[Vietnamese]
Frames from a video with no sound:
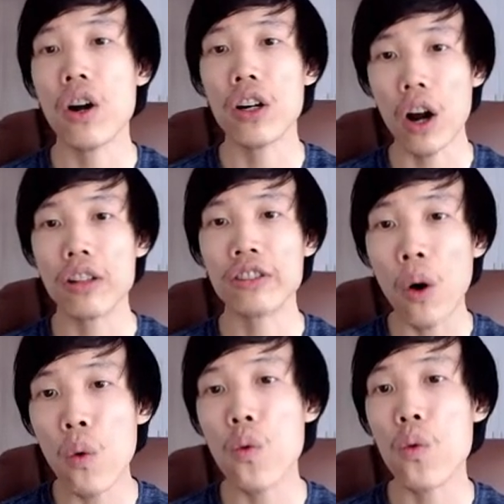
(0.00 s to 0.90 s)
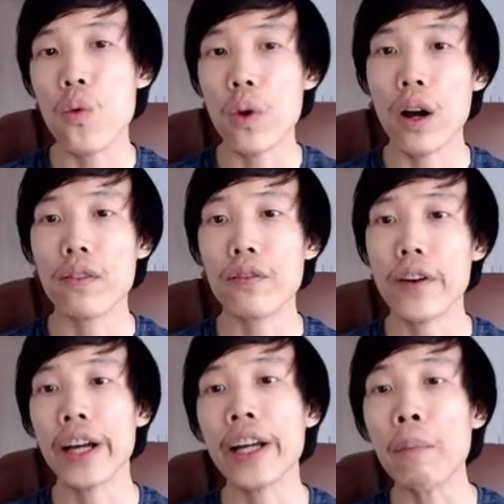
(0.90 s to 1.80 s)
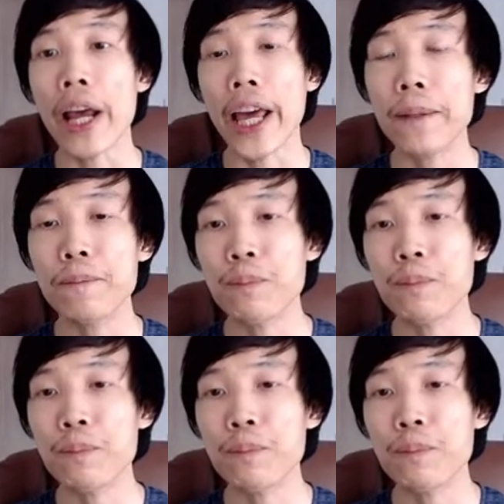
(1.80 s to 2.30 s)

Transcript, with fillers: rõ, sâu à, về cái công nghệ đấy